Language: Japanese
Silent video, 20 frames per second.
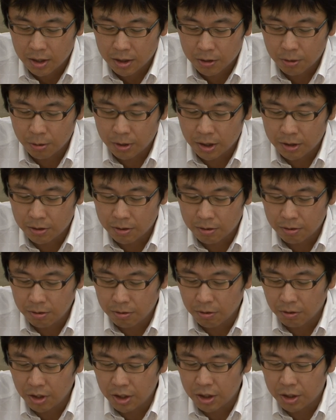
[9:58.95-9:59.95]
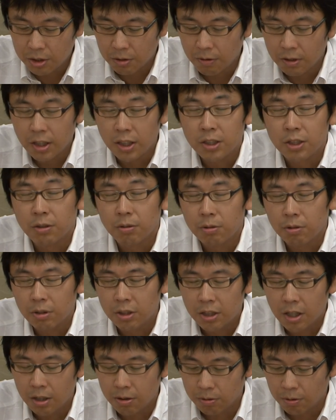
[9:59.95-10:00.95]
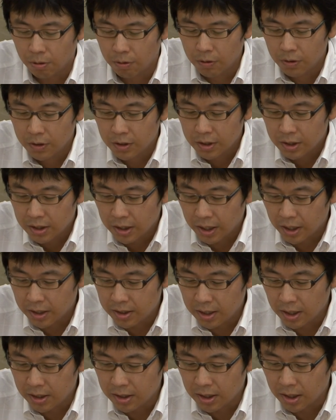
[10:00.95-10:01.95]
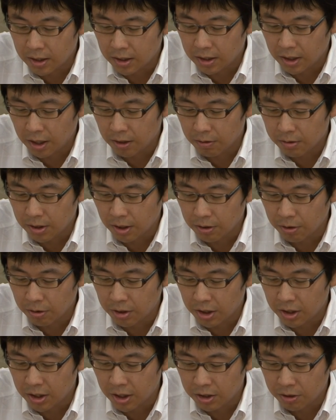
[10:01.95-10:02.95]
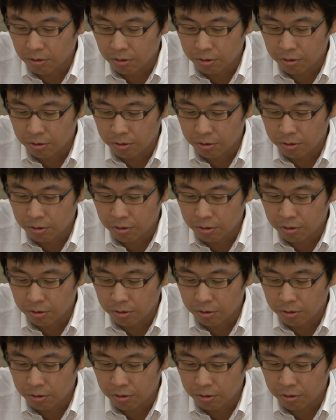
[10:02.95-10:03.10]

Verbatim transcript: そうだとすると意に沿わない仕事になると、えー、生産系の作業的な仕